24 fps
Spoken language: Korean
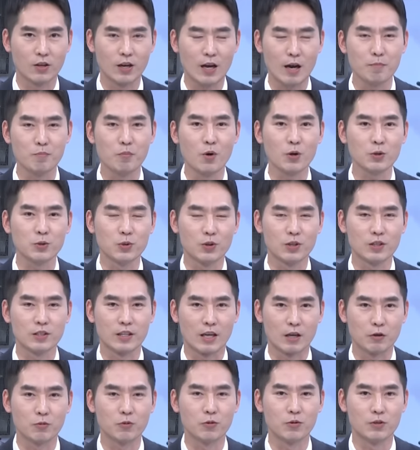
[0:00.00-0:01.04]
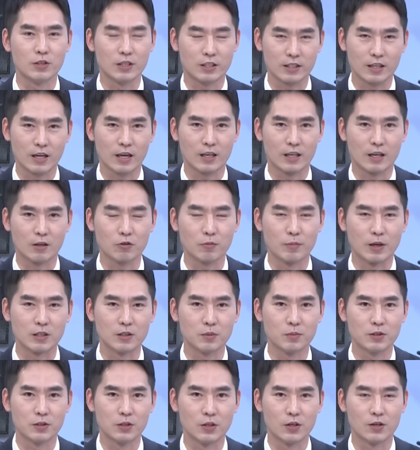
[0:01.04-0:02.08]
한 목소리를 내고 있다라고
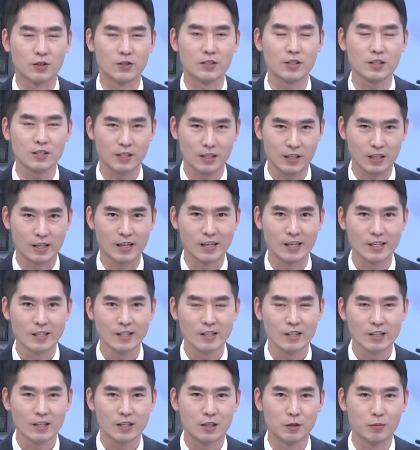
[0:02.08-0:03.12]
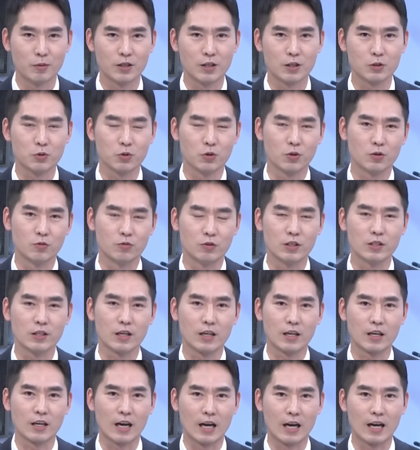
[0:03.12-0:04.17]
말씀을 드려요. 특히 이번에 좀
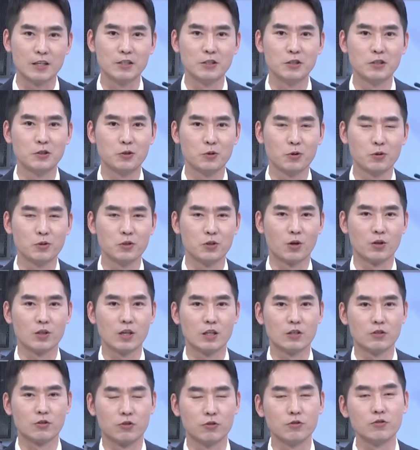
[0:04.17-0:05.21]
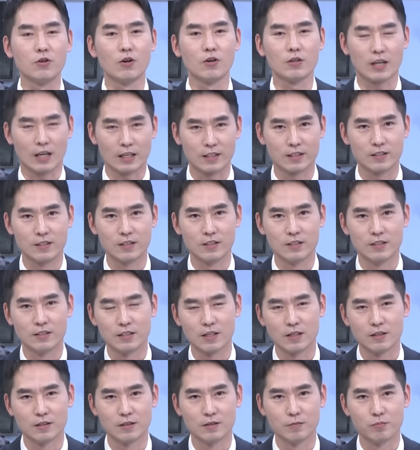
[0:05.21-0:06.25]
우리나라에 안 좋은 영향을 줄 것 같은
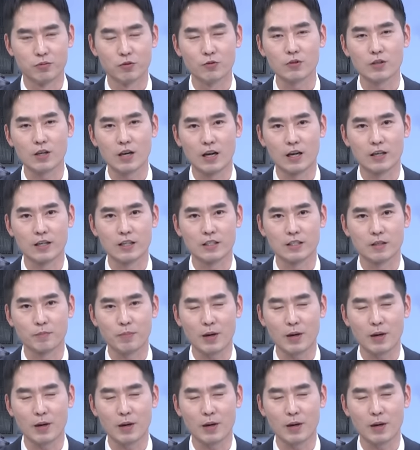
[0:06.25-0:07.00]
이제 북한의 이제